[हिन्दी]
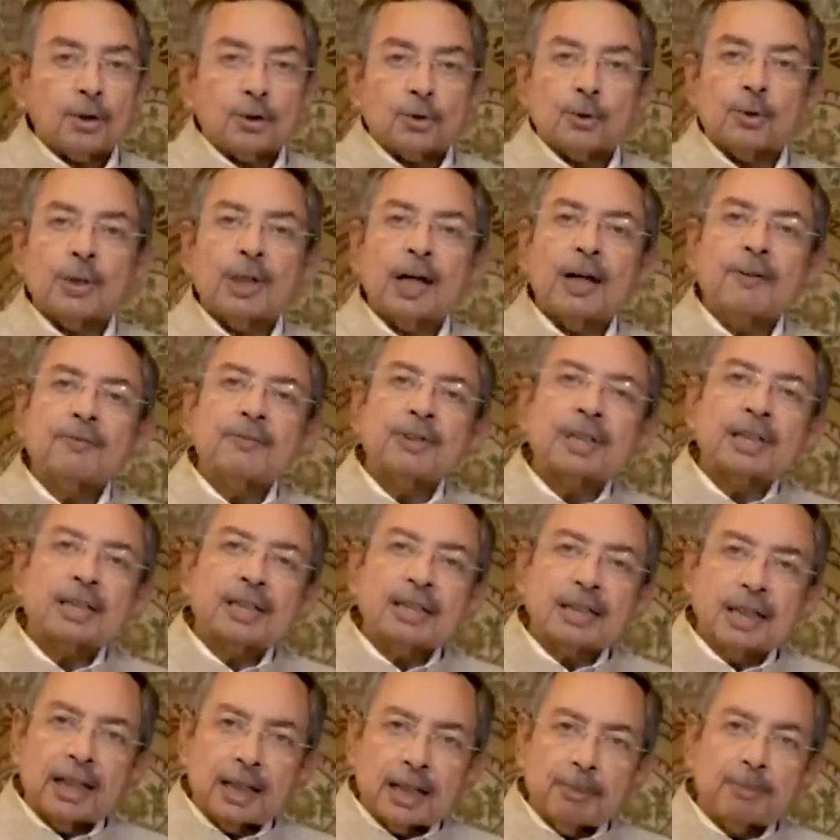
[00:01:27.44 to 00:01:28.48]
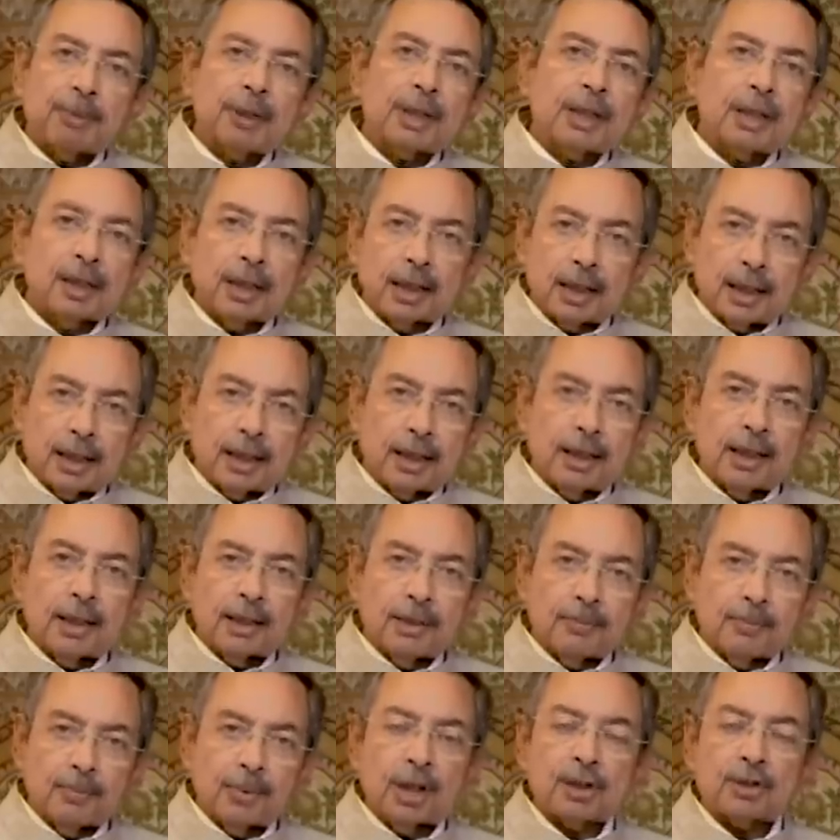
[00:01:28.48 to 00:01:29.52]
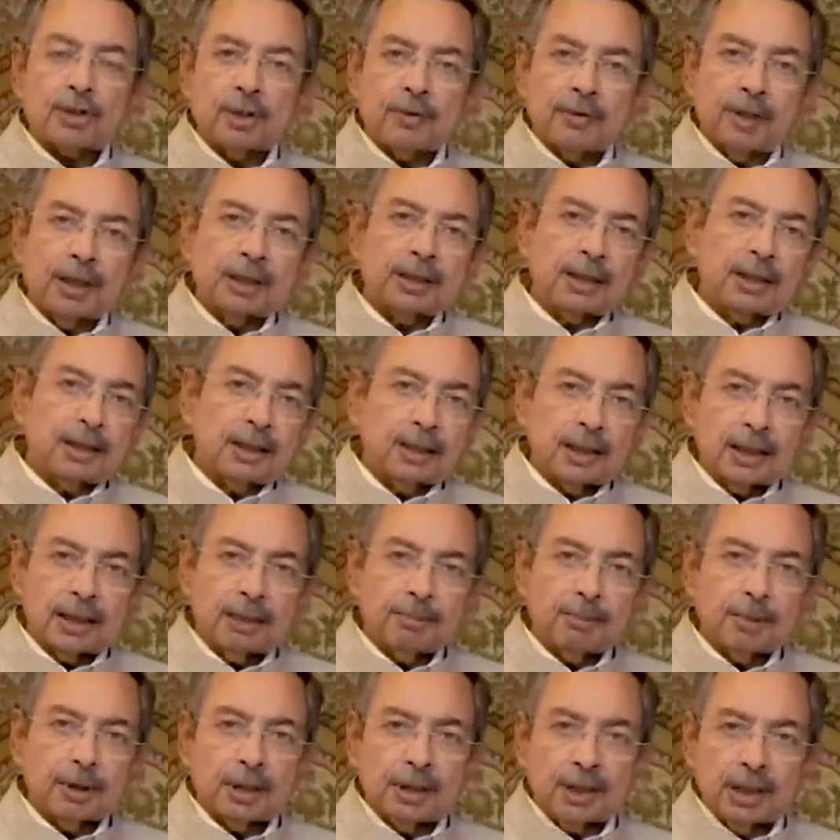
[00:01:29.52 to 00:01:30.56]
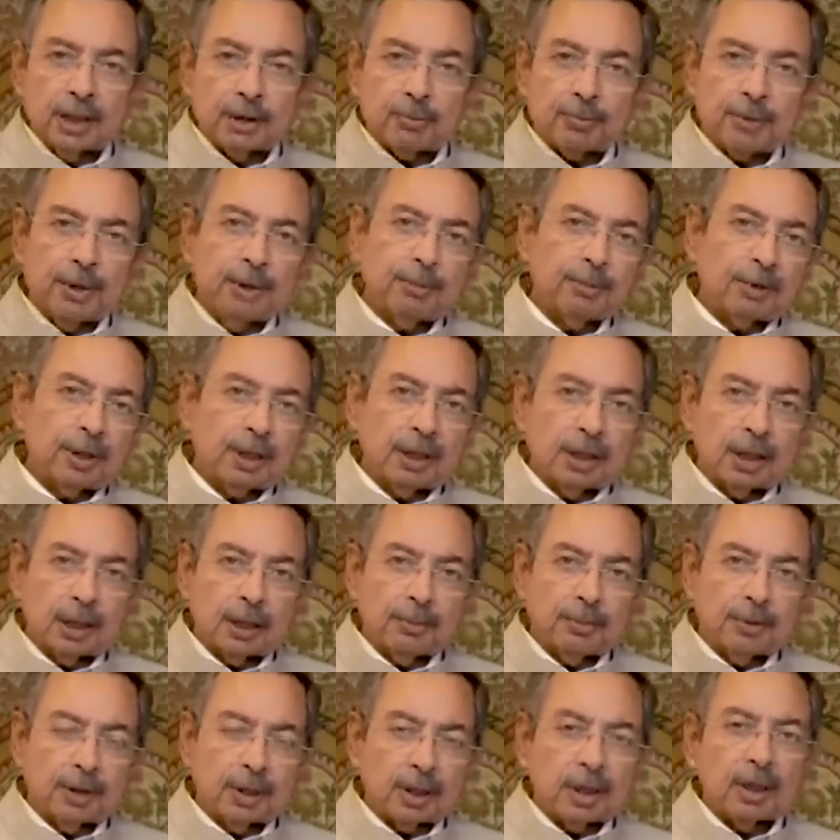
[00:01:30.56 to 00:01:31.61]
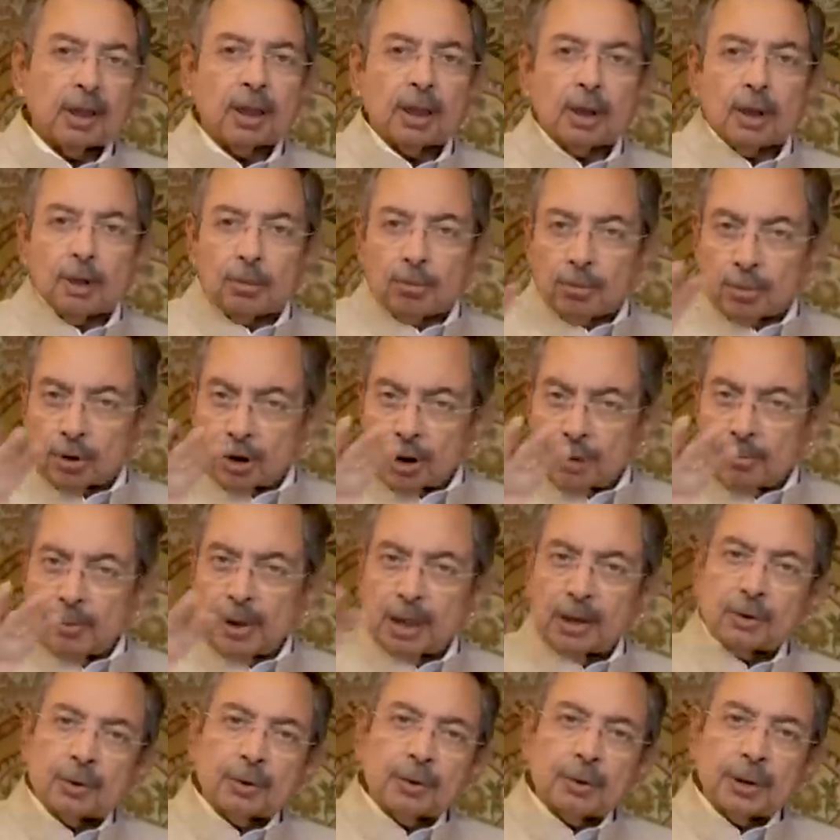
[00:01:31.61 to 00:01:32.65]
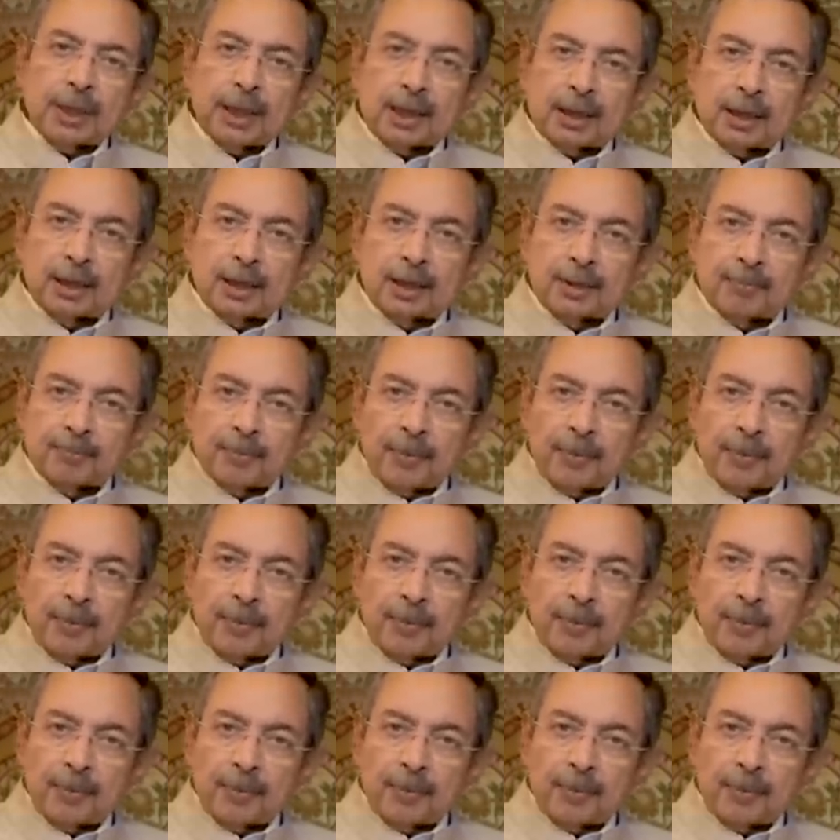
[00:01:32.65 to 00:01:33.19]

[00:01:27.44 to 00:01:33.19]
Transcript: चुनाव जिस नारे पर लड़ा गया राष्ट्रवाद के नारे पर देश प्रेम के नारे पर मुसलमान को एक